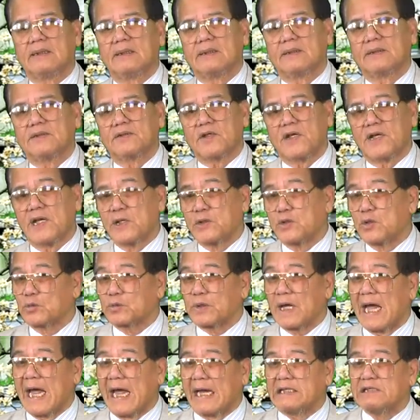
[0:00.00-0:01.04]
Cho nên chúng ta
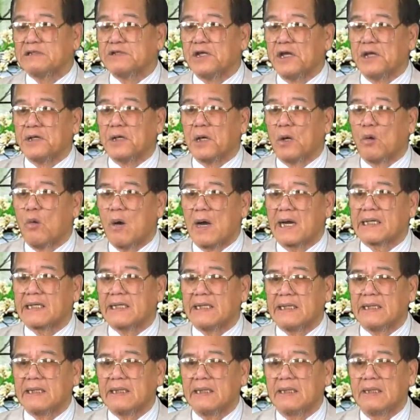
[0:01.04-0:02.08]
hãnh diện ở Hoa Kỳ.
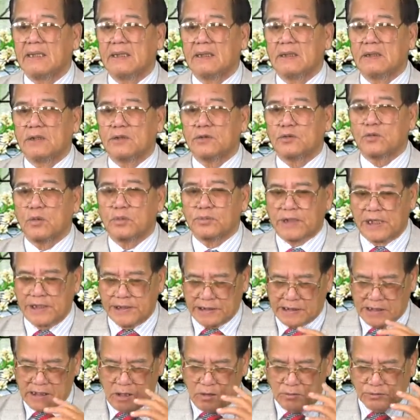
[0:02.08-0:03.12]
Chúng ta chỉ
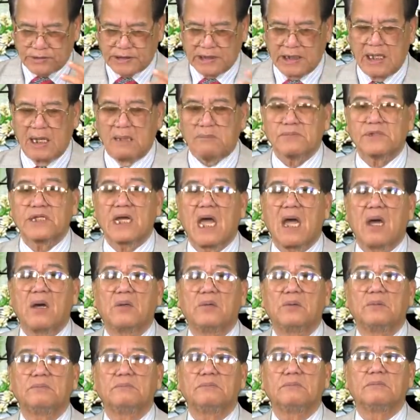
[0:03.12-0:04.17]
cầu xin làm sao
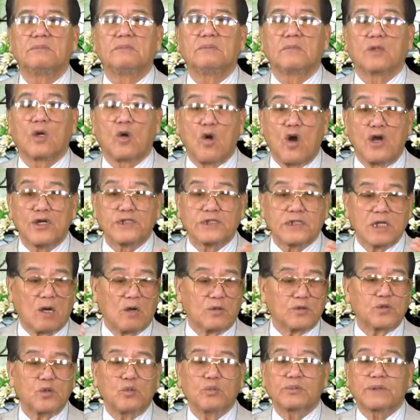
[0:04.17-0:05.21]
con cháu
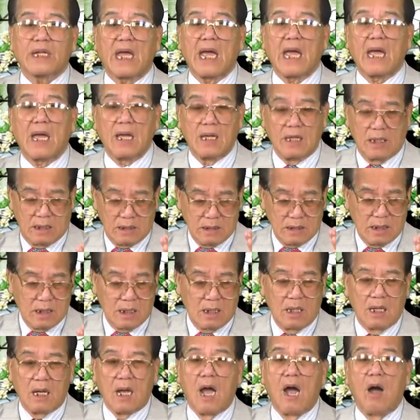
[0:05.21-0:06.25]
chúng ta
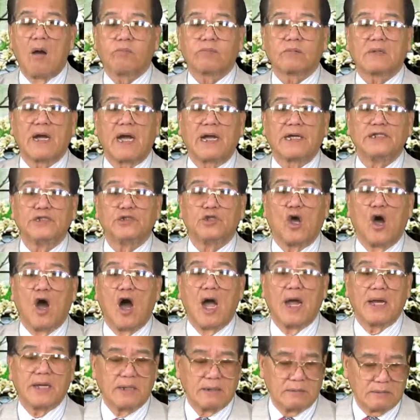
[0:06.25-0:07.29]
học hành
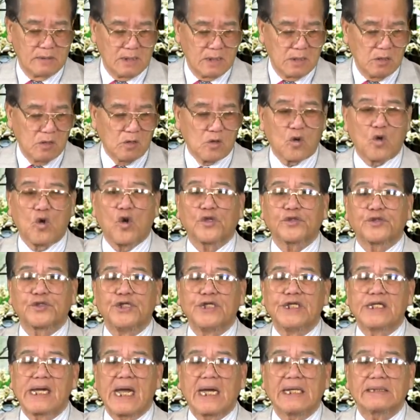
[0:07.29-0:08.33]
giỏi, có tư
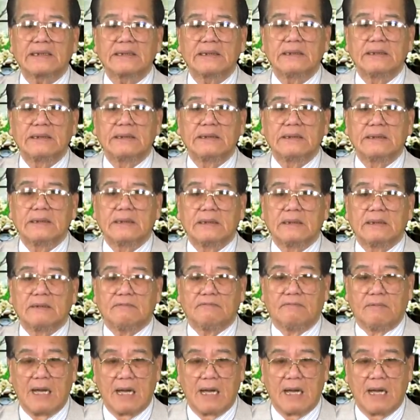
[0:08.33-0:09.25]
cách, và